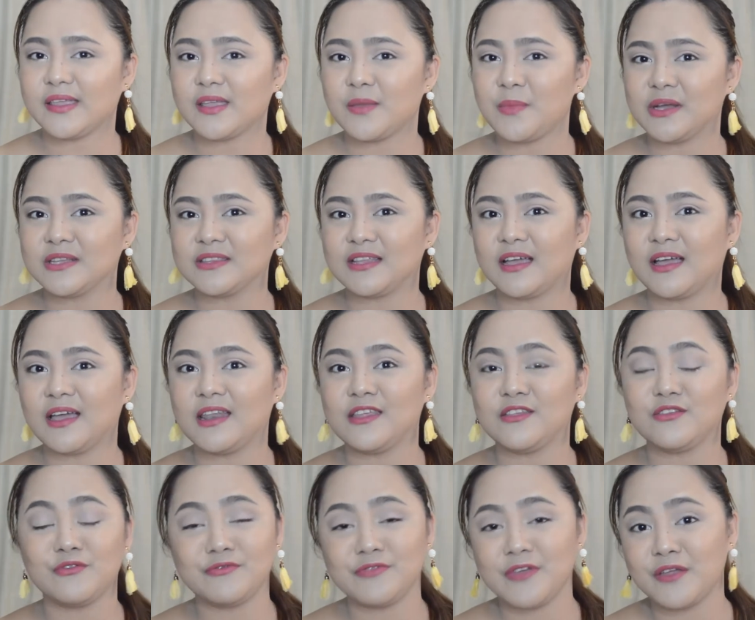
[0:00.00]
niya bang tanggalin
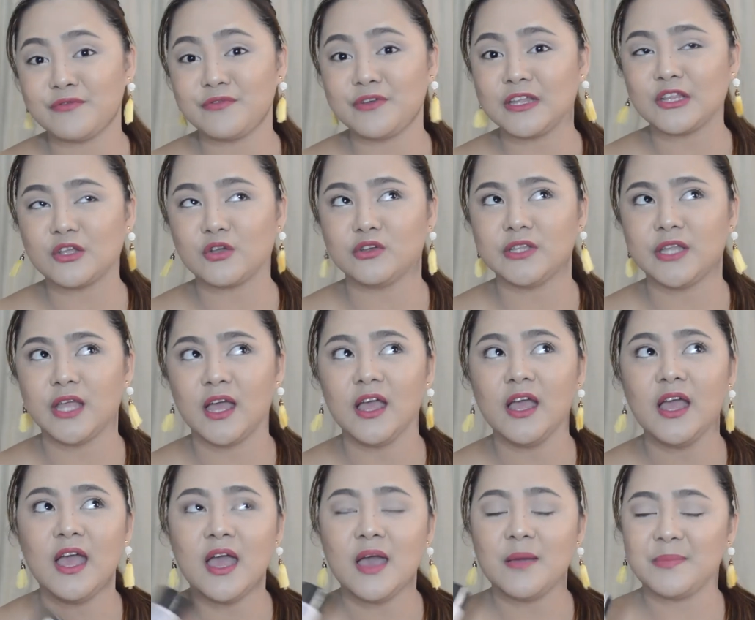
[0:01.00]
yung favorite ko na
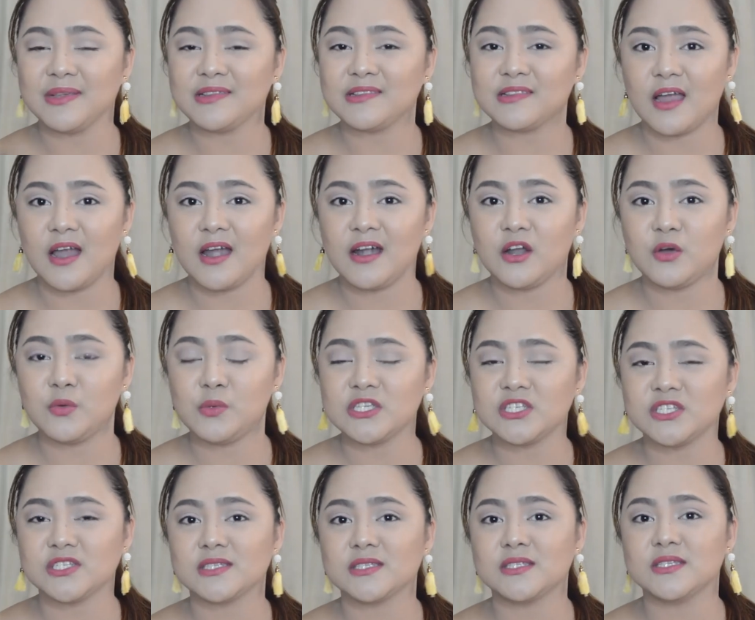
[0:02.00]
mascara,
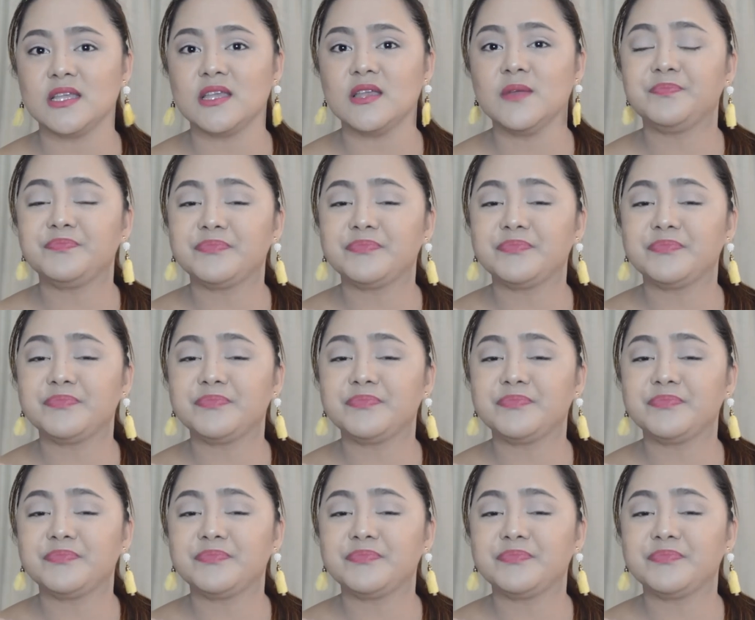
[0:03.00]
which is the